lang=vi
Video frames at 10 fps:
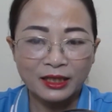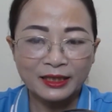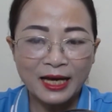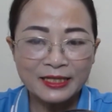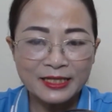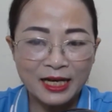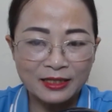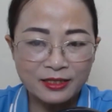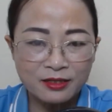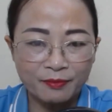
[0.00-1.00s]
Ta
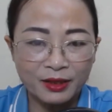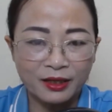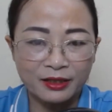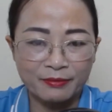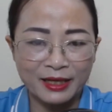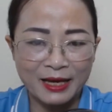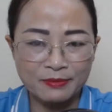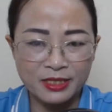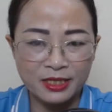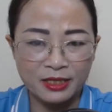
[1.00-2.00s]
chẳng dườm lời mà
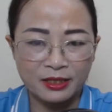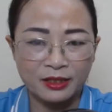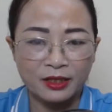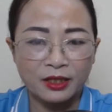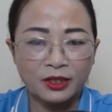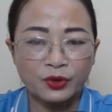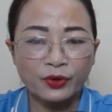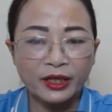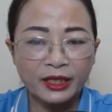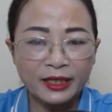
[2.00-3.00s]
làm gì. Tôi
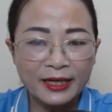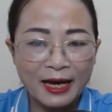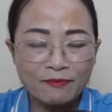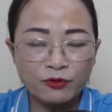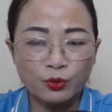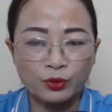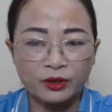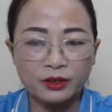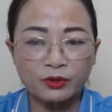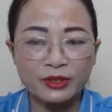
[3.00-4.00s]
nghĩ đến đám phụ
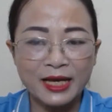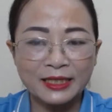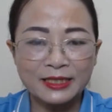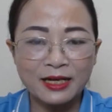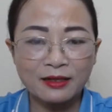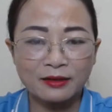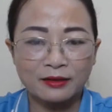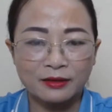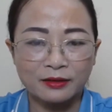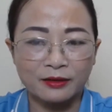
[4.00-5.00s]
nữ có nhan sắc,
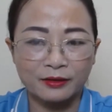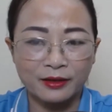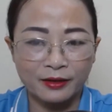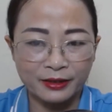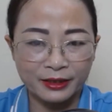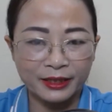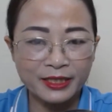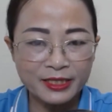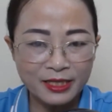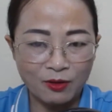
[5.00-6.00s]
được đời
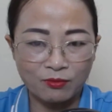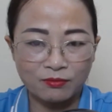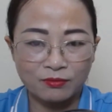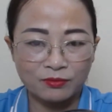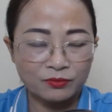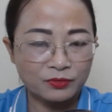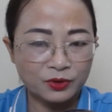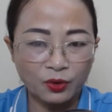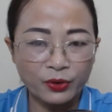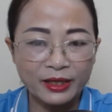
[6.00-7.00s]
kính trọng.
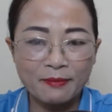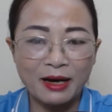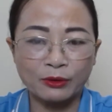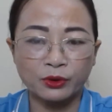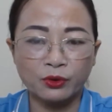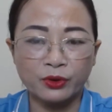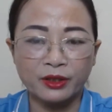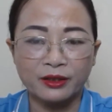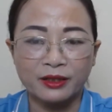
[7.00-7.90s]
Tôi đã bảo tôi.